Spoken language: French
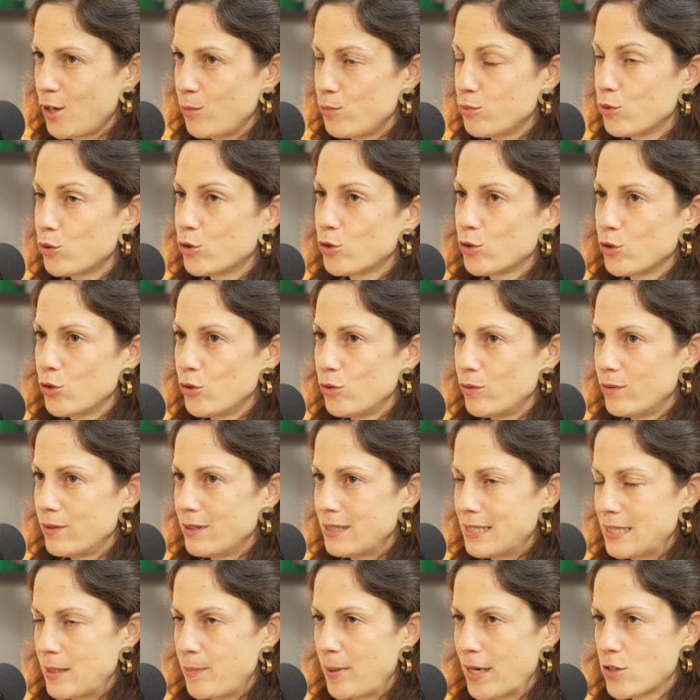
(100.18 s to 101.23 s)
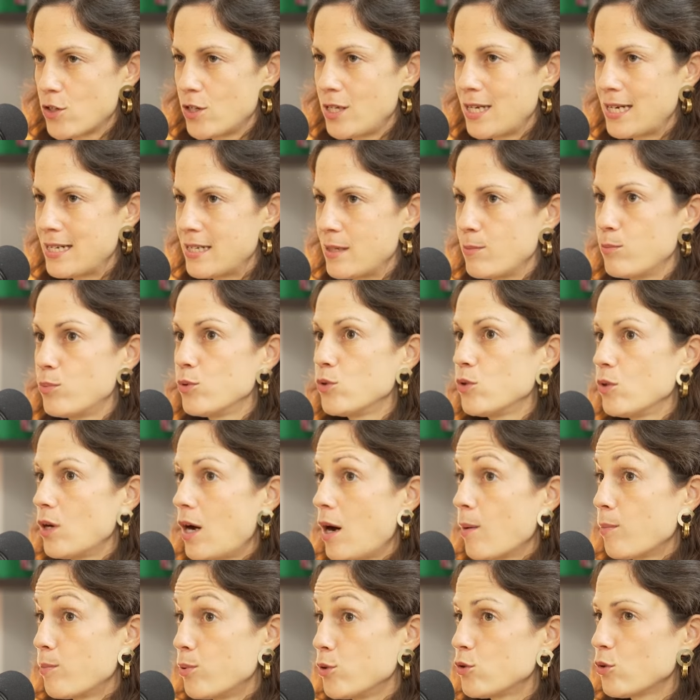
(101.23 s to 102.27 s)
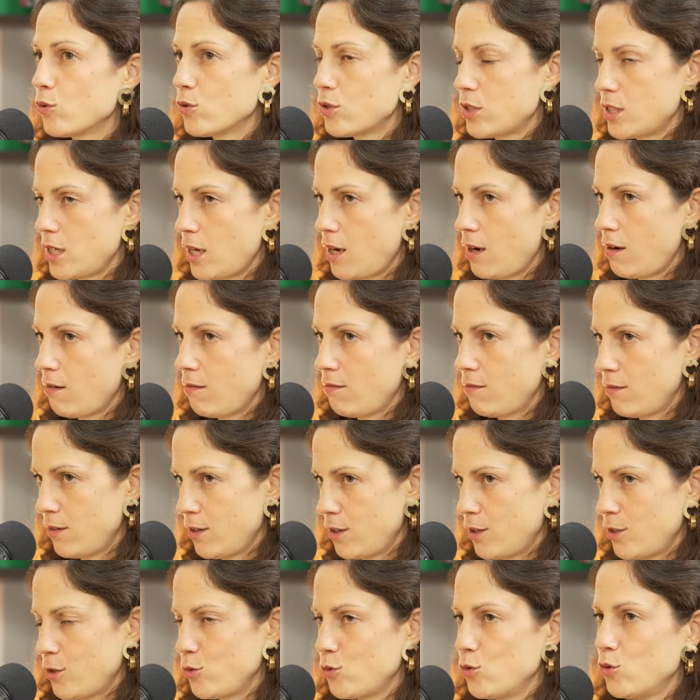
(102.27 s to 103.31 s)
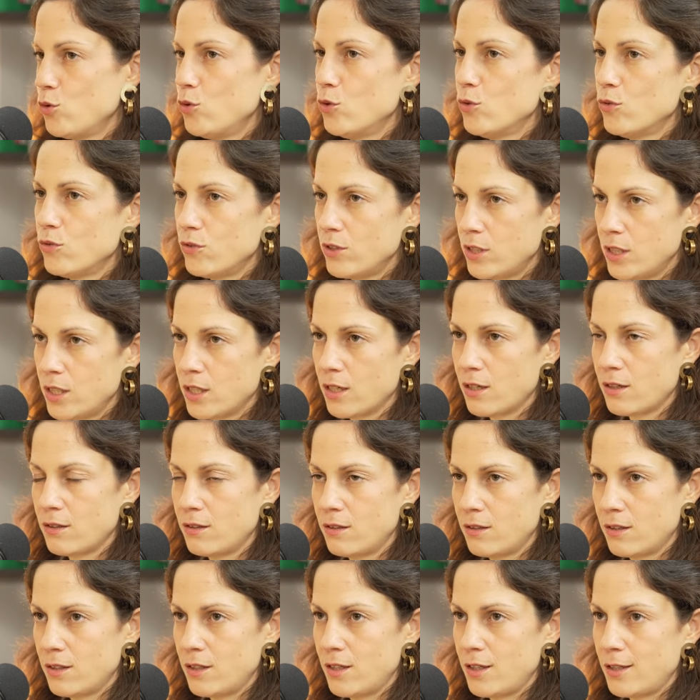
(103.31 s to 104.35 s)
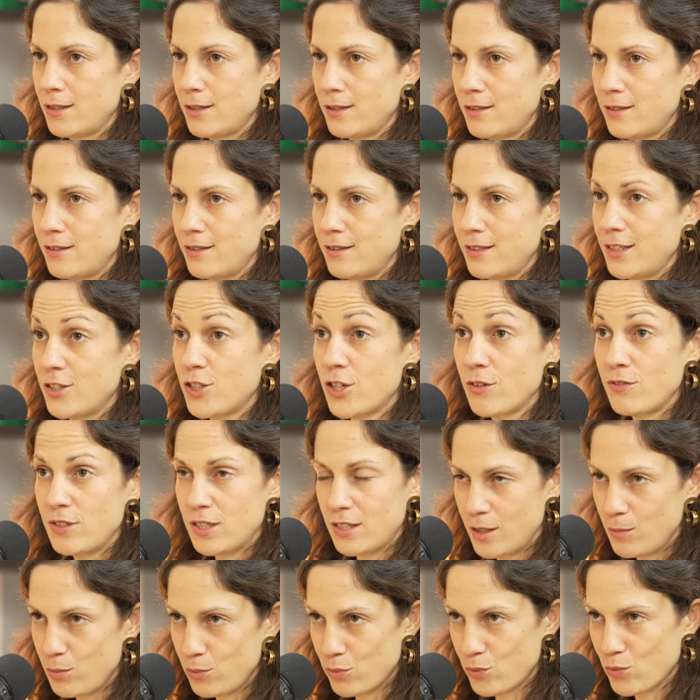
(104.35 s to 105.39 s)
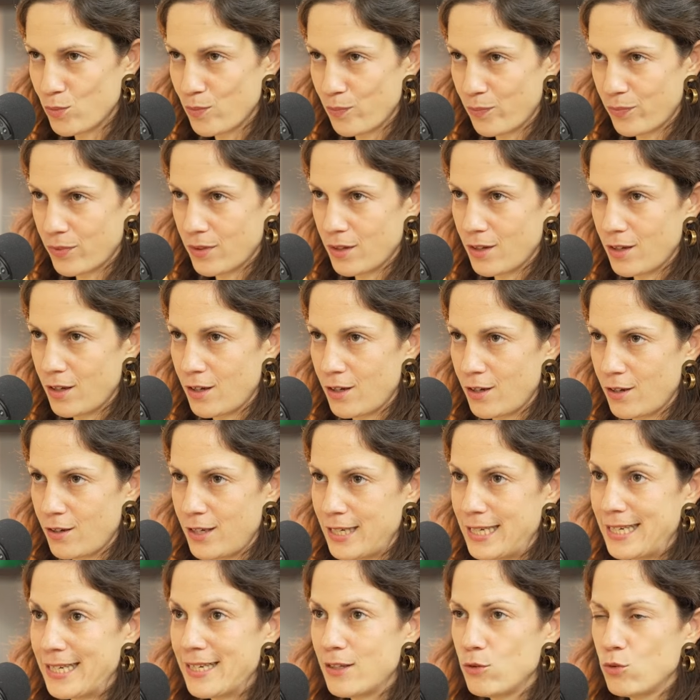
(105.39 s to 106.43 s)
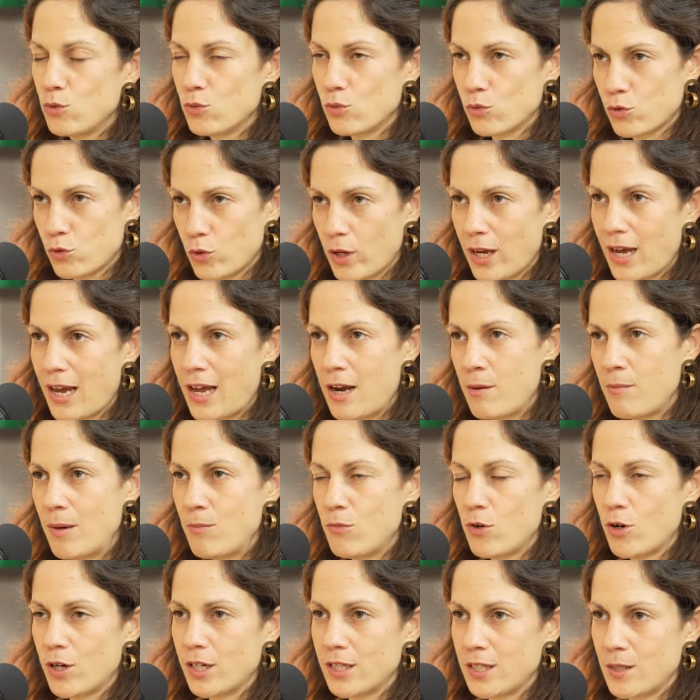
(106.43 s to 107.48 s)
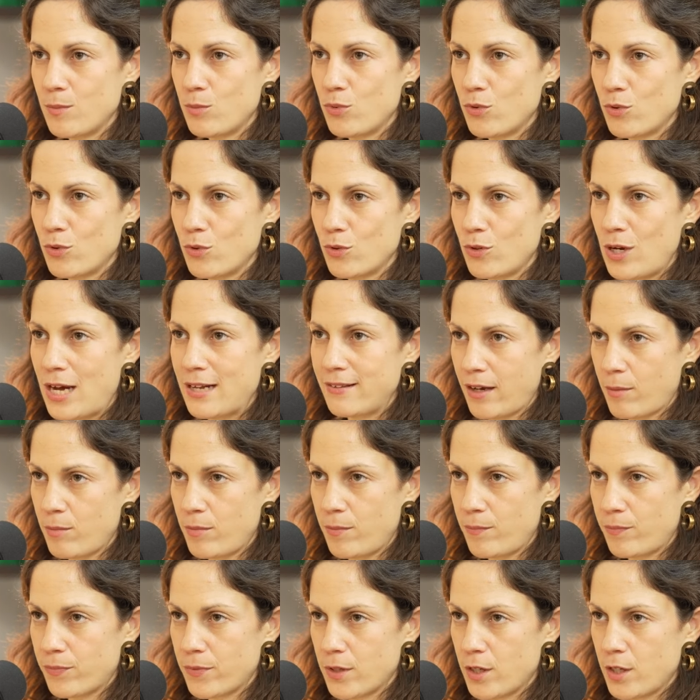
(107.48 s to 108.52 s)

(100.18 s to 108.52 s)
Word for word: pour que ces personnes elles aient un potentiel de devenir des chefs d'équipe et de construire elles-mêmes leur équipe à terme.